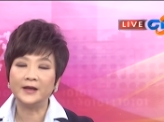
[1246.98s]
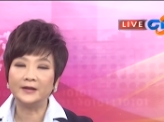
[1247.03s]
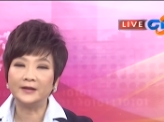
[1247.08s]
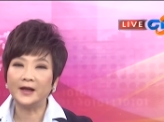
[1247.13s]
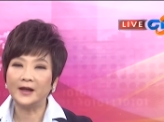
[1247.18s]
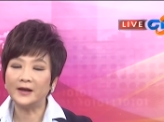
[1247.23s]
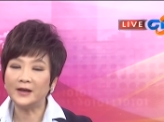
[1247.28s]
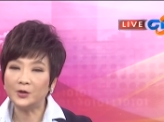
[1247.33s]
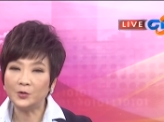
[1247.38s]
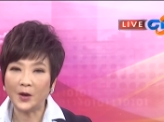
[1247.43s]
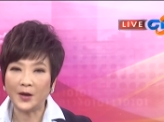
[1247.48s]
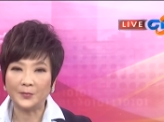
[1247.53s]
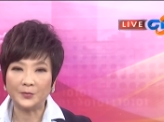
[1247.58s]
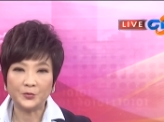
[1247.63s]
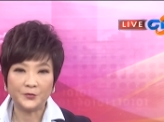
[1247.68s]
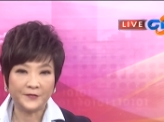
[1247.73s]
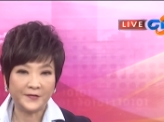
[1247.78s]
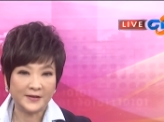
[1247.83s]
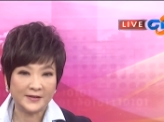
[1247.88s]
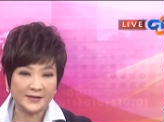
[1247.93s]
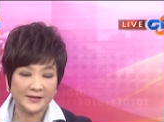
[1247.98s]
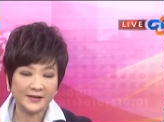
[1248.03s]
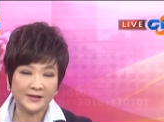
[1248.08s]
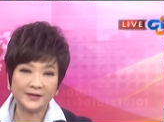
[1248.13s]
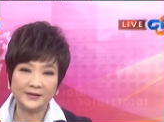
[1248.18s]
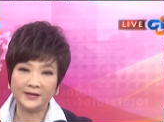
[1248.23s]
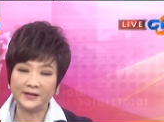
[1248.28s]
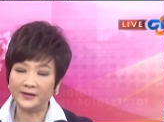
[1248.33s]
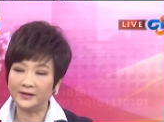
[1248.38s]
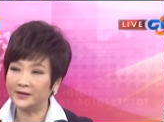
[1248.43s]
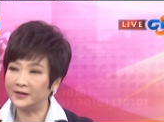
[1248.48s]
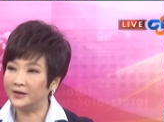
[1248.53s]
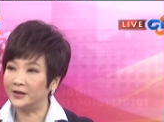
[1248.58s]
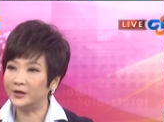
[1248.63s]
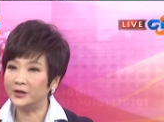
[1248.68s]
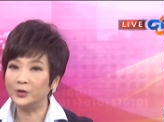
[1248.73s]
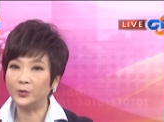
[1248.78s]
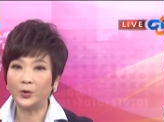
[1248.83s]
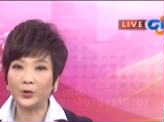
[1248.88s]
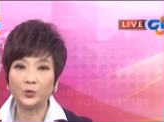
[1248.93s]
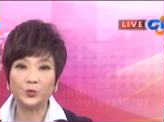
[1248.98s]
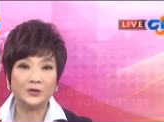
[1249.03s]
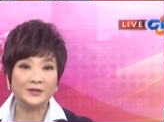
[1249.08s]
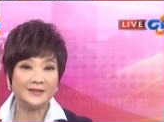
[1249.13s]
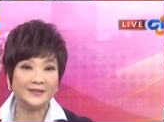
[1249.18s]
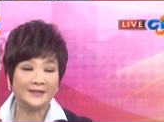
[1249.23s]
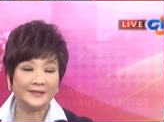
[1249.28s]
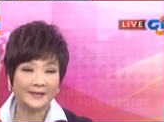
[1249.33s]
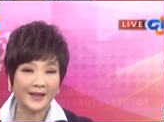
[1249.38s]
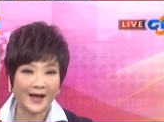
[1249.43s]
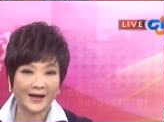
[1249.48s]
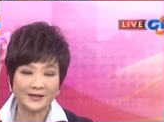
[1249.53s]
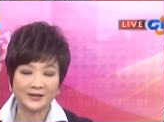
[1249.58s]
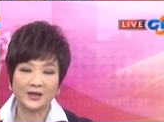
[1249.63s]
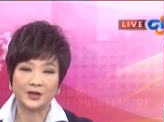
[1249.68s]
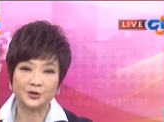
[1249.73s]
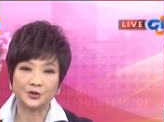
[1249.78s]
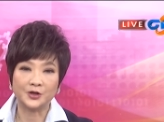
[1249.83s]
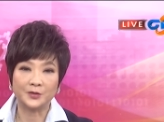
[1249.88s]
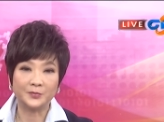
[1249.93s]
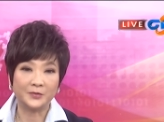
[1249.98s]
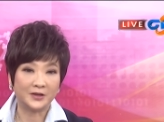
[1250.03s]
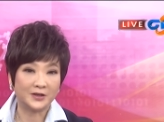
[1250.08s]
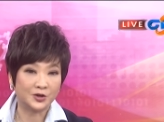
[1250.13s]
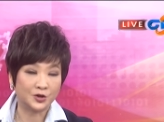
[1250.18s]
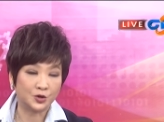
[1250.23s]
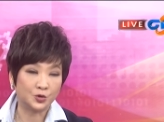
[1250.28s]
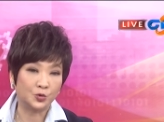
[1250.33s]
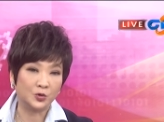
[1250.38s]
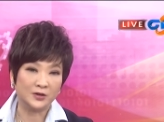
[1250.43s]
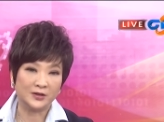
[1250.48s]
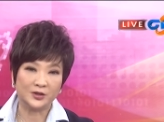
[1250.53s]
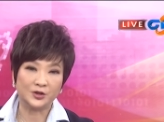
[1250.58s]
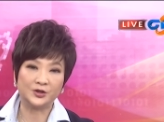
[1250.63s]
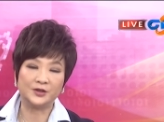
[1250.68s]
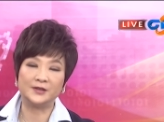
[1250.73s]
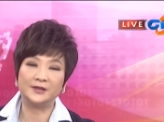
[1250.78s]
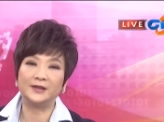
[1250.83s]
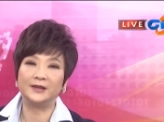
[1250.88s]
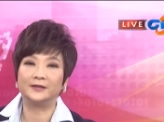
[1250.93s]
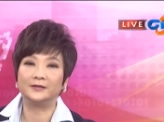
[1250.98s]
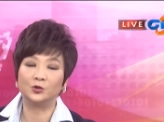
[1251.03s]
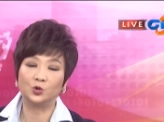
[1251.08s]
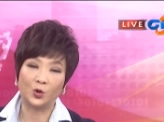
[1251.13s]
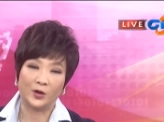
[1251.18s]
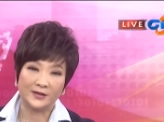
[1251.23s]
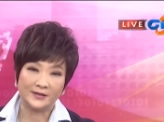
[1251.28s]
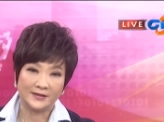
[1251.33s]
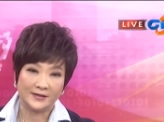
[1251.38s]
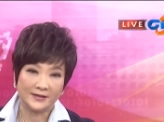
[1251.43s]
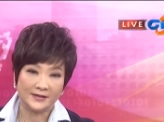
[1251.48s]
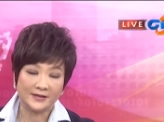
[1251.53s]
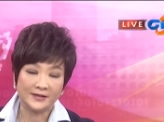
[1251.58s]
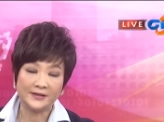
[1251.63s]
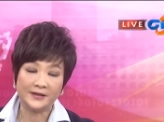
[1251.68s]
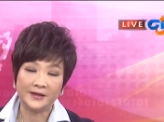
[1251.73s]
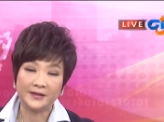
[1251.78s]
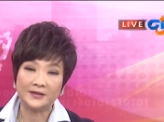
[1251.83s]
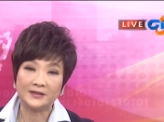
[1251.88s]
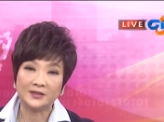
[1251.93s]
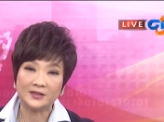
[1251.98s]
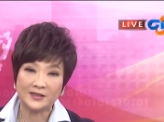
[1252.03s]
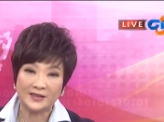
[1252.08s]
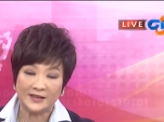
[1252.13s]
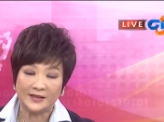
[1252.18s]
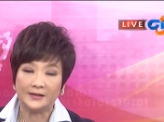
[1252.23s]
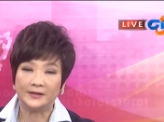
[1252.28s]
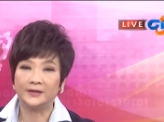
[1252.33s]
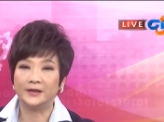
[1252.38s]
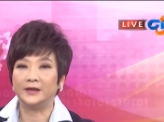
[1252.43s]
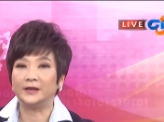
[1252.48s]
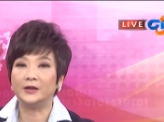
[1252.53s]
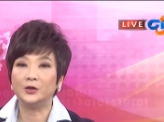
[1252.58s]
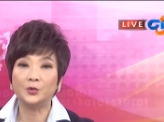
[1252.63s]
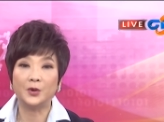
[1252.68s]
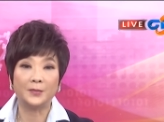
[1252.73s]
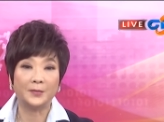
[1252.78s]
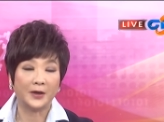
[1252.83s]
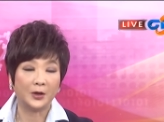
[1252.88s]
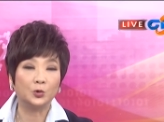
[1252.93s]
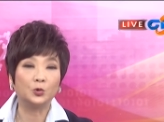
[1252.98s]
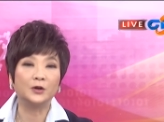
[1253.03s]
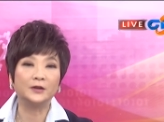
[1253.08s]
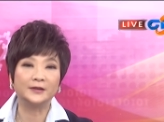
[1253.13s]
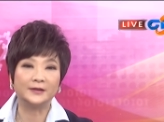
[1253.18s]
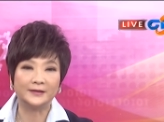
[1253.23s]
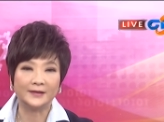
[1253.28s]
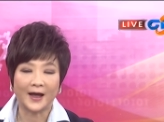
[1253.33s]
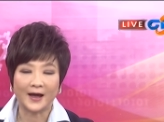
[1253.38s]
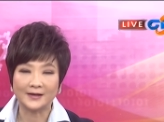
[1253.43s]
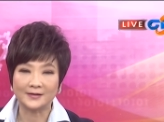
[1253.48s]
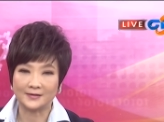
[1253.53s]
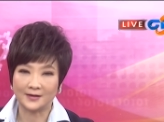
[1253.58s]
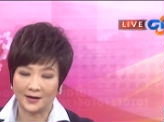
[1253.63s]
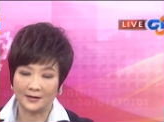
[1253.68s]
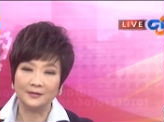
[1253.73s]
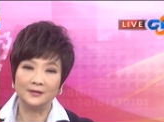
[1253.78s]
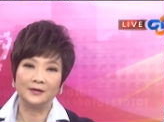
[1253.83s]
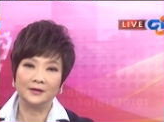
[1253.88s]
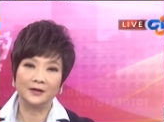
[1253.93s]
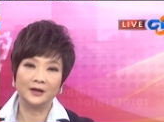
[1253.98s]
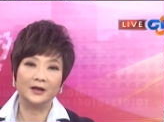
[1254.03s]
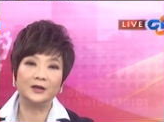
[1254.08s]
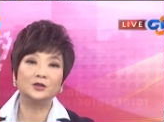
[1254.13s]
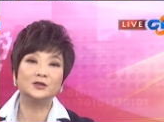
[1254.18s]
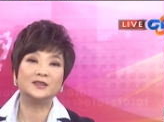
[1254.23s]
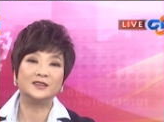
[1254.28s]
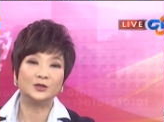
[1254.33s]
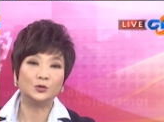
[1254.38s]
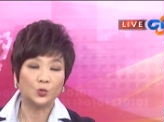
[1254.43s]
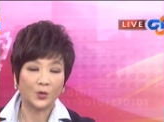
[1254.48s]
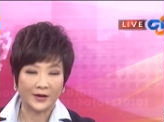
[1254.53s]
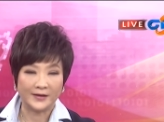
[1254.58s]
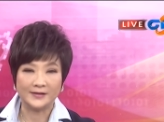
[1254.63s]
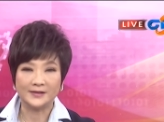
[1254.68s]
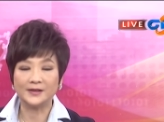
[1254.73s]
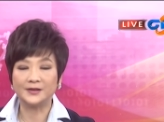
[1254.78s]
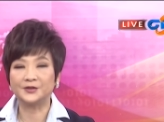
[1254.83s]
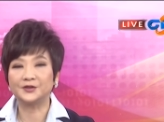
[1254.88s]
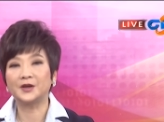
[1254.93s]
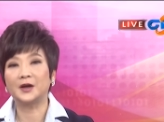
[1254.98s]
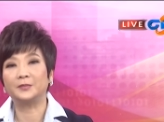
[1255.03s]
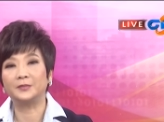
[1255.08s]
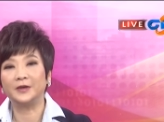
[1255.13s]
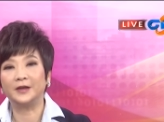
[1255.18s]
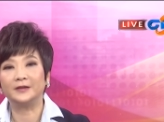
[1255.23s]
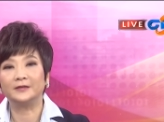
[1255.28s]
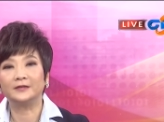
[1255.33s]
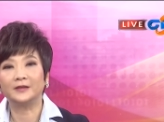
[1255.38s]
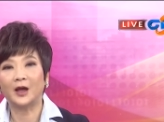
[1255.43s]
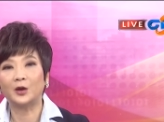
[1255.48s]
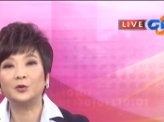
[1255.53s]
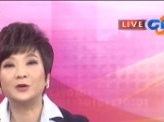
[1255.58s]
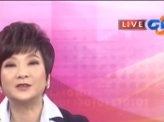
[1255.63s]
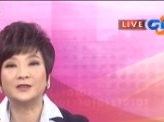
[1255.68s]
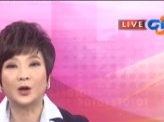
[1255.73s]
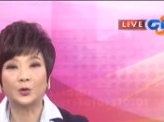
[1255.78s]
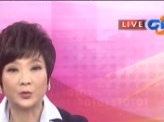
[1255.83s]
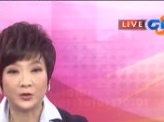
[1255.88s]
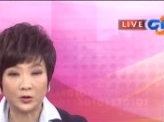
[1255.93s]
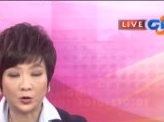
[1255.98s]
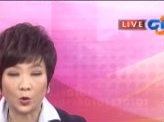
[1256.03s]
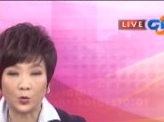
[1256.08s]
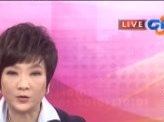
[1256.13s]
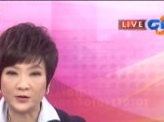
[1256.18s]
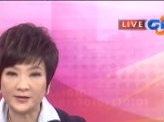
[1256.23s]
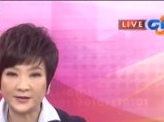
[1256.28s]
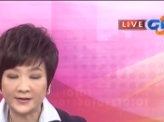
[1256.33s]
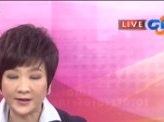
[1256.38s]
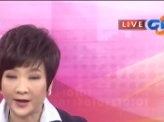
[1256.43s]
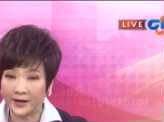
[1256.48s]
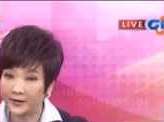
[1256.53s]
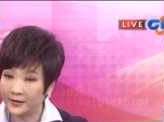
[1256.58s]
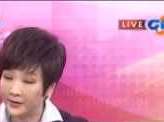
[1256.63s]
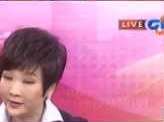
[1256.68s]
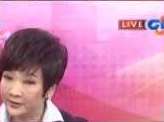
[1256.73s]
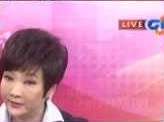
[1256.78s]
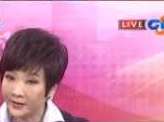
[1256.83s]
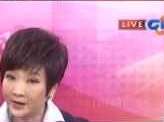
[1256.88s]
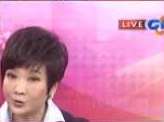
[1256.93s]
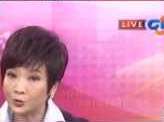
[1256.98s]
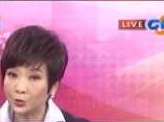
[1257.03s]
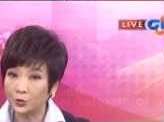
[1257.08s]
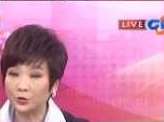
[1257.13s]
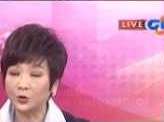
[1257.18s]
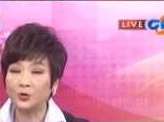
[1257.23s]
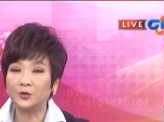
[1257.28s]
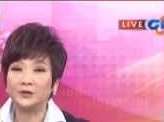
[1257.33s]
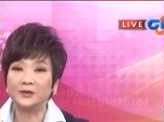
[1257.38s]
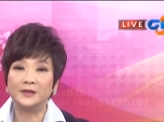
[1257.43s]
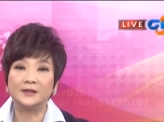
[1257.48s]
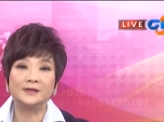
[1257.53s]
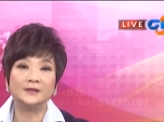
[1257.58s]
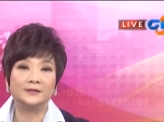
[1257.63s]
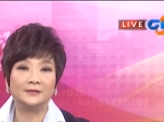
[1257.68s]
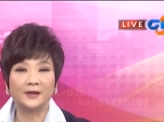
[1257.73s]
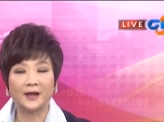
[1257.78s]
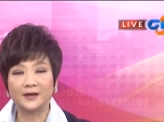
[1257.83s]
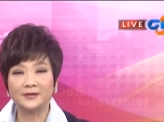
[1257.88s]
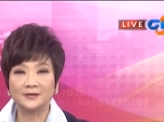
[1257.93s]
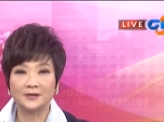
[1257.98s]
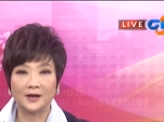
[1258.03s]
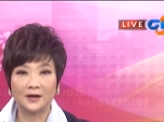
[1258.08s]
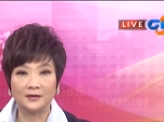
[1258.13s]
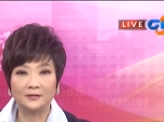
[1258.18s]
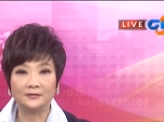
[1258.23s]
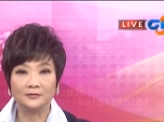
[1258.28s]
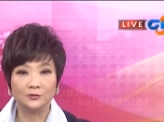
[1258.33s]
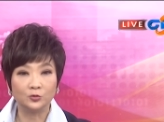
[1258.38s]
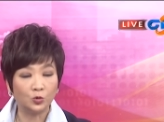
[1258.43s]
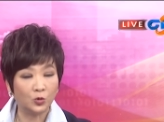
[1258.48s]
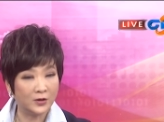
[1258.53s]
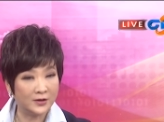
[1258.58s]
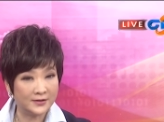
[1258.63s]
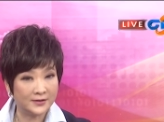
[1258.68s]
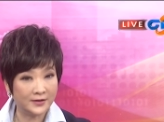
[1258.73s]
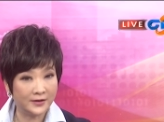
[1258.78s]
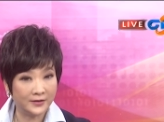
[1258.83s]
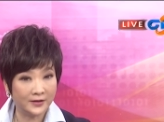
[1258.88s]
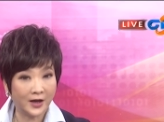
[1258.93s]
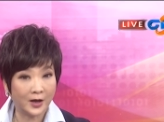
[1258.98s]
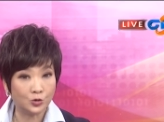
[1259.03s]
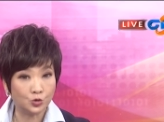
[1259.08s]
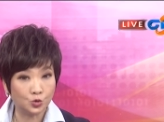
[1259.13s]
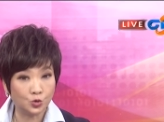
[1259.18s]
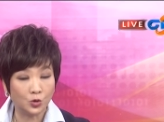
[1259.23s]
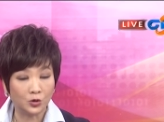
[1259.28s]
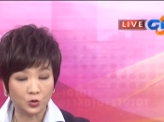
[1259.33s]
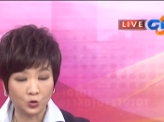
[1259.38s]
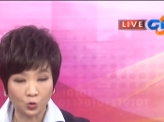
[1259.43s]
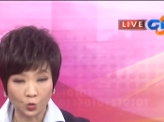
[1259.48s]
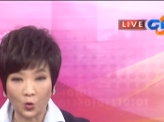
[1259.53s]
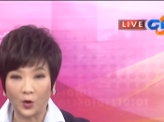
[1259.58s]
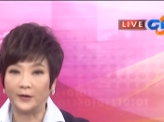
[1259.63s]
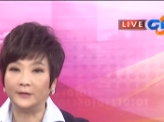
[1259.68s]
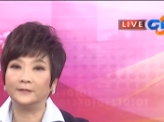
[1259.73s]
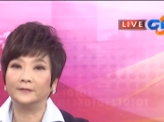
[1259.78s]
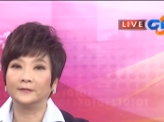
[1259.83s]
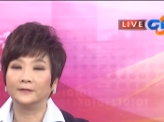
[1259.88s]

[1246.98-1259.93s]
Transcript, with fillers: 那另外部分记忆体可能因为国际大厂上面的失火的事件，短期今天的记忆体因为美光的大涨，可能极短线上面它会稍微动一下。但是我都有提醒大家，哦，如果你真的要做短。